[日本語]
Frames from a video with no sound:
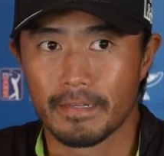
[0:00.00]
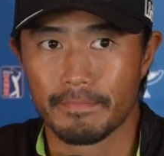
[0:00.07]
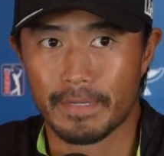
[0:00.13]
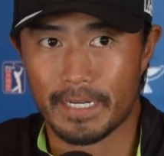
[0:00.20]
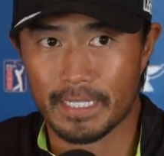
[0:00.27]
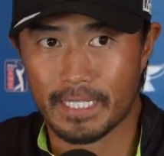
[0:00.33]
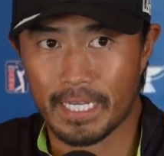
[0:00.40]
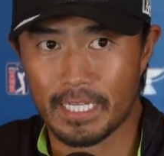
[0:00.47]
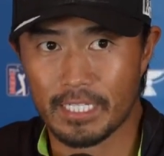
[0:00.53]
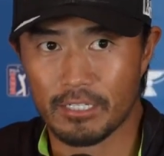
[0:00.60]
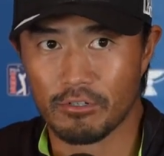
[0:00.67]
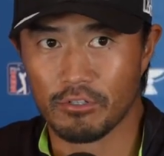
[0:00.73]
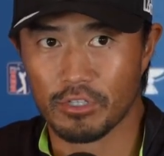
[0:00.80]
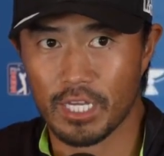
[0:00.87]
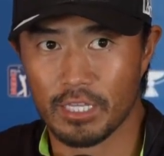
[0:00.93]
まあ朝一
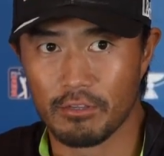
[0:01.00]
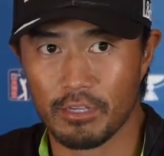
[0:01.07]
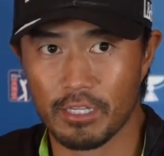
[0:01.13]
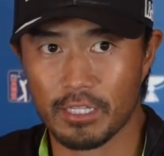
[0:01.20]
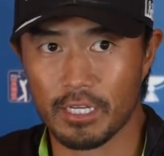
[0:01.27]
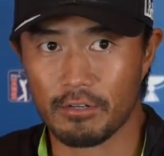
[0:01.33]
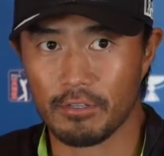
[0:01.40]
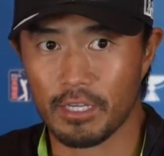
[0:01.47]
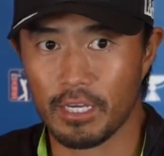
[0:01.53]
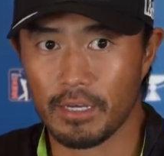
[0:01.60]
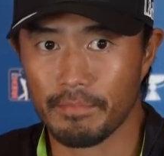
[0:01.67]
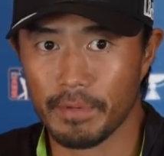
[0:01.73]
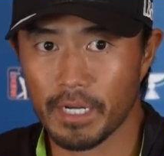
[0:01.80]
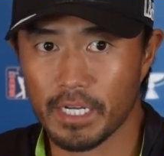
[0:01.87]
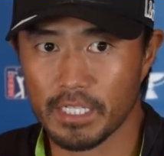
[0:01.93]
のスタートだったので、
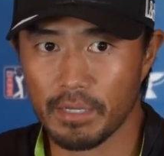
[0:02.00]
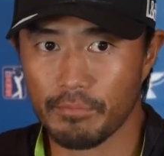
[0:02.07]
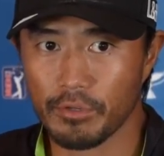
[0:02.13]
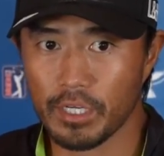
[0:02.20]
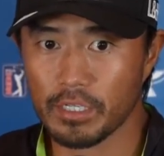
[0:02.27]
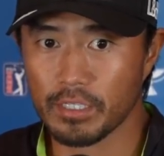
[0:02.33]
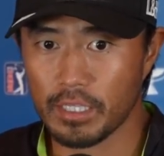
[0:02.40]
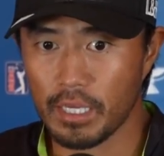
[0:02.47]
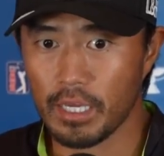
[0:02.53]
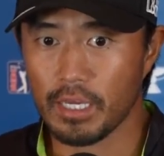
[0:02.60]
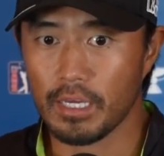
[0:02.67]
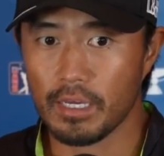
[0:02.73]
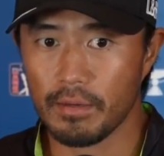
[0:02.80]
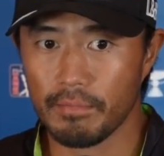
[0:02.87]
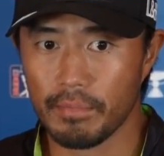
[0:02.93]
まあ、風もなくて。
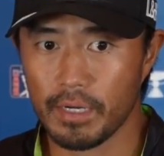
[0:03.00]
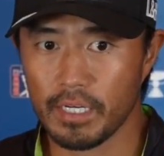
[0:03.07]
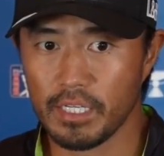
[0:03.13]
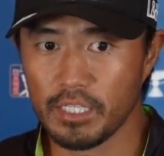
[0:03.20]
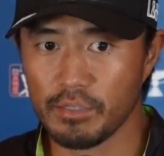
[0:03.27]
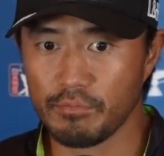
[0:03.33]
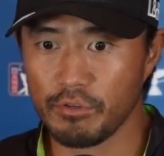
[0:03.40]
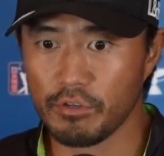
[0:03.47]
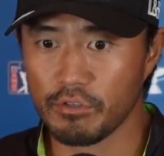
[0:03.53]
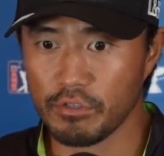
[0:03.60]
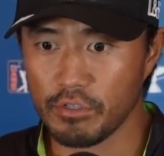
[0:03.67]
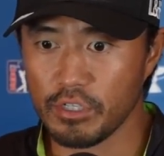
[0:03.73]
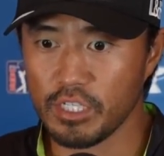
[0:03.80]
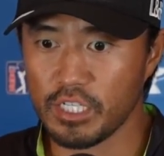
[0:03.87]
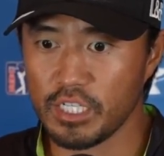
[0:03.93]
まあ、リズムよく
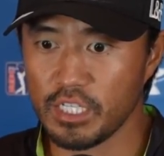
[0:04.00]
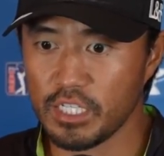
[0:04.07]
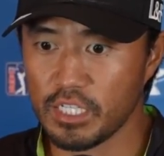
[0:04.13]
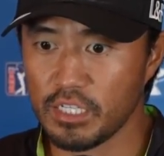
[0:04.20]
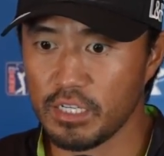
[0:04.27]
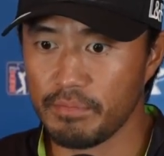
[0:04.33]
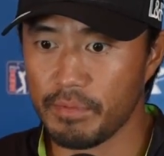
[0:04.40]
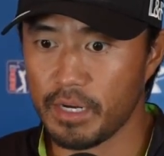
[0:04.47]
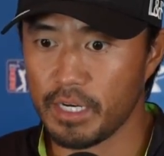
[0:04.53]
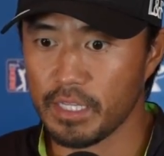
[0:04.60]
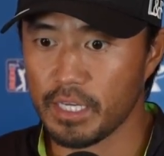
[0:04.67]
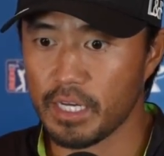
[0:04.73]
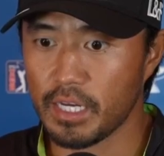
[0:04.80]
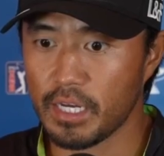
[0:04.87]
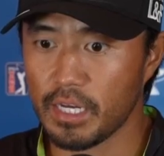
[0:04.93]
1日回れ
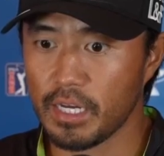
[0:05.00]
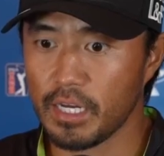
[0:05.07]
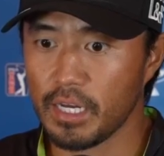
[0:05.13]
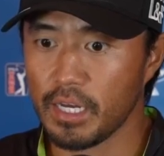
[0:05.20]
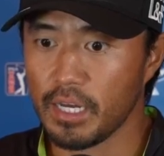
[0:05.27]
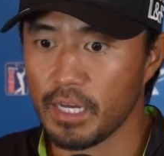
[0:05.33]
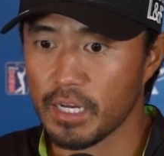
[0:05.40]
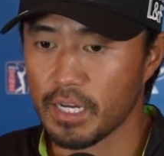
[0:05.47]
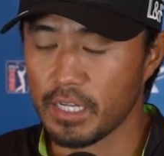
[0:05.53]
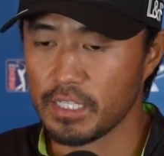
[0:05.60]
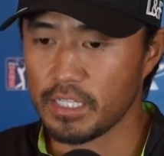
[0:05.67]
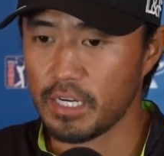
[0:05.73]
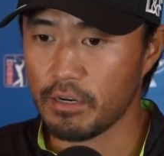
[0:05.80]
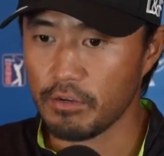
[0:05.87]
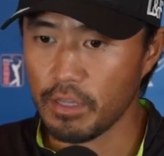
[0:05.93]
た感
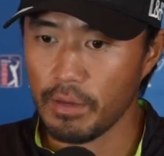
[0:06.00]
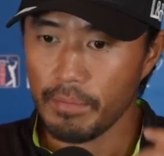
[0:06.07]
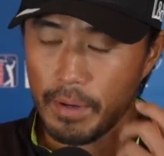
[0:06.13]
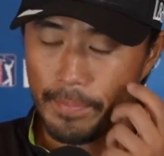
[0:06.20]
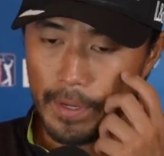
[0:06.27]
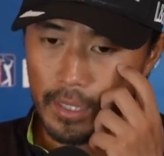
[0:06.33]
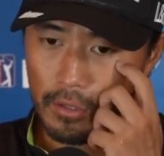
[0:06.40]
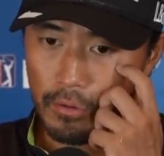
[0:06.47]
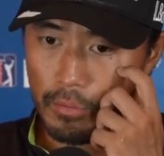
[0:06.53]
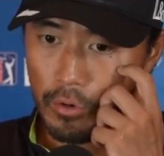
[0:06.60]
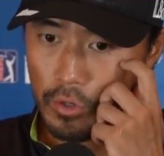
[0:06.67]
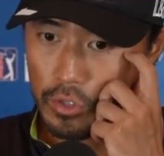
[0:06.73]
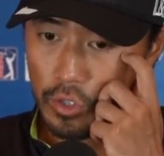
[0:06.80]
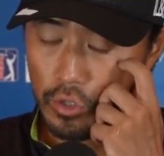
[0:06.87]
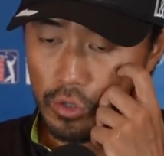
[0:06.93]
じなので、まあ、パット
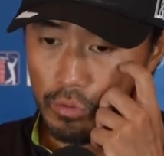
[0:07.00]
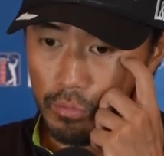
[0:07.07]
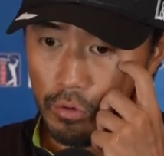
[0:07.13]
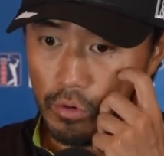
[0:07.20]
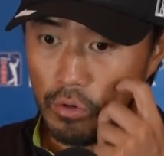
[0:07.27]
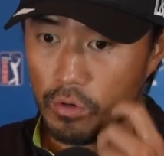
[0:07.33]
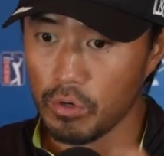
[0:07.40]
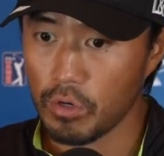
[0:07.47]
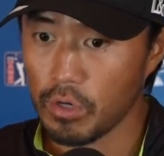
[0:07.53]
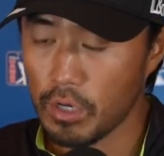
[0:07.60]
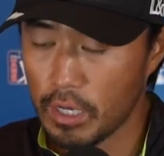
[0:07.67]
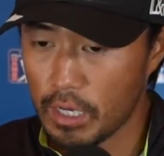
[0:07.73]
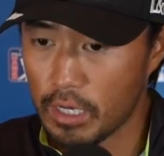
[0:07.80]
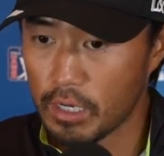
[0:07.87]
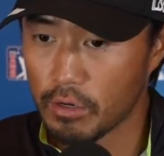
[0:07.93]
もショットも
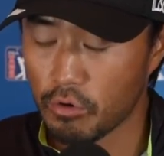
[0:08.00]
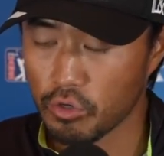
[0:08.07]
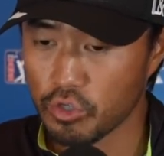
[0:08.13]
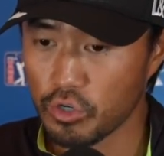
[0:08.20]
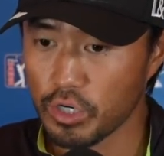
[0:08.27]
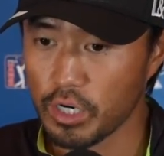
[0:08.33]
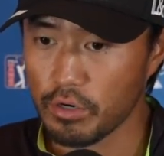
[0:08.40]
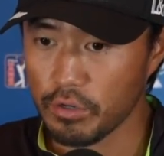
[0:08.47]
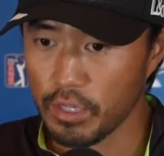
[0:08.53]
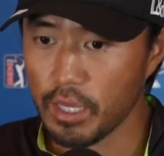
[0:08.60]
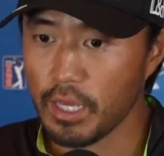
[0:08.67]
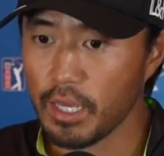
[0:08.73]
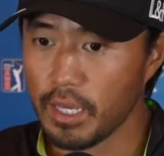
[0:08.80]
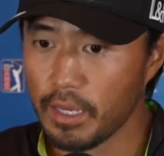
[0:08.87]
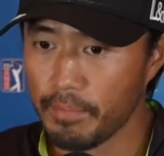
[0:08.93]
好調なので、
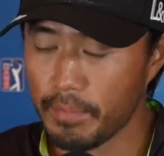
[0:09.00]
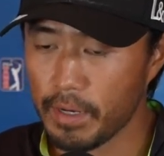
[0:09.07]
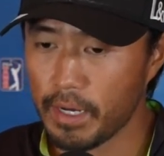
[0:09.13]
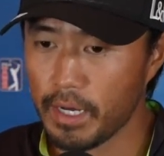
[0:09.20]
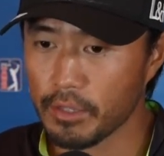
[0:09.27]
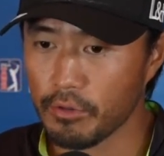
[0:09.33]
まあ、あ